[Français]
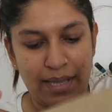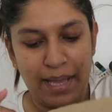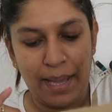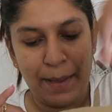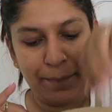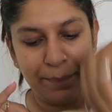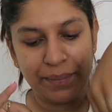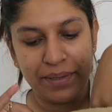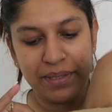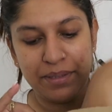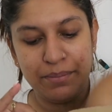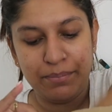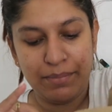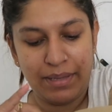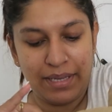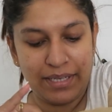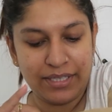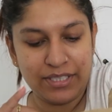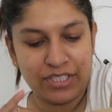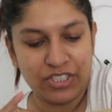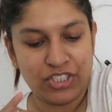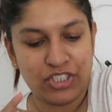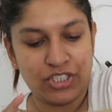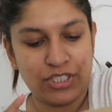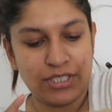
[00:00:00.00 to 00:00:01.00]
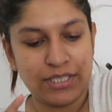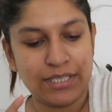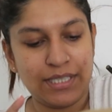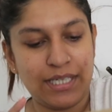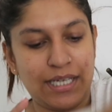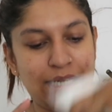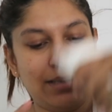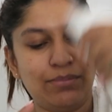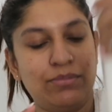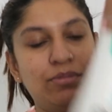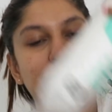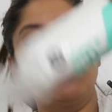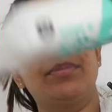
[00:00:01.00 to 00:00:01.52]
à Primark j'ai
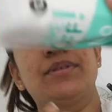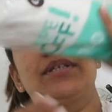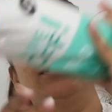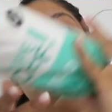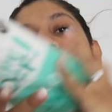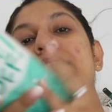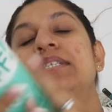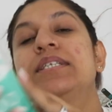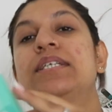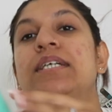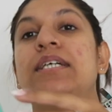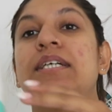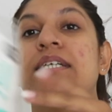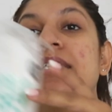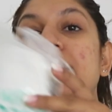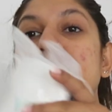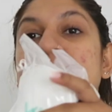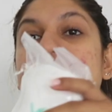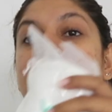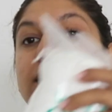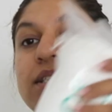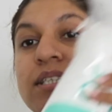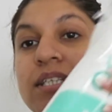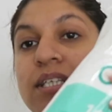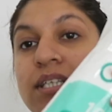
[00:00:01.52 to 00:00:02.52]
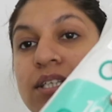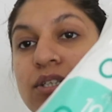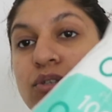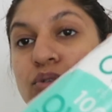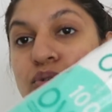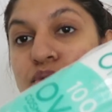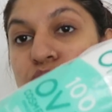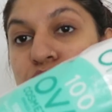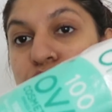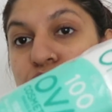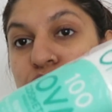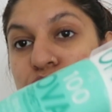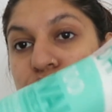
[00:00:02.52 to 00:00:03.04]
également pris ces
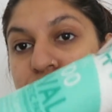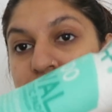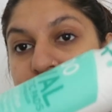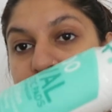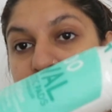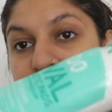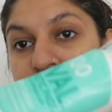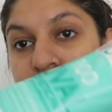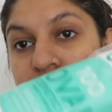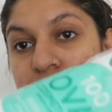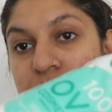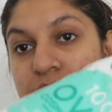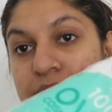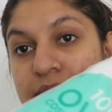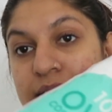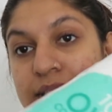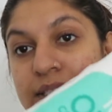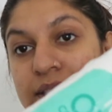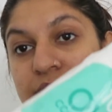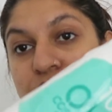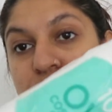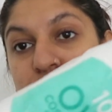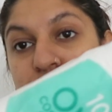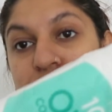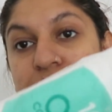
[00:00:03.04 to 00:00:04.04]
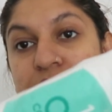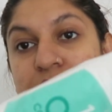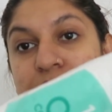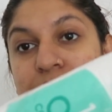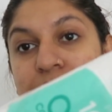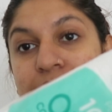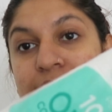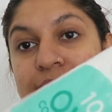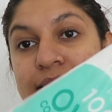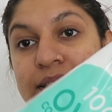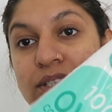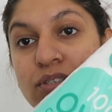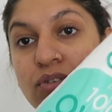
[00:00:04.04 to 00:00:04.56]
cotons, euh, ces disques
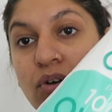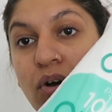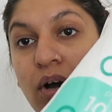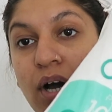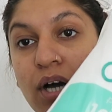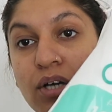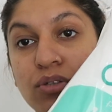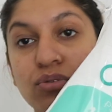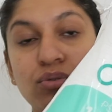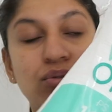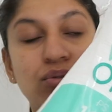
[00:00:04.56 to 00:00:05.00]
démaquillants à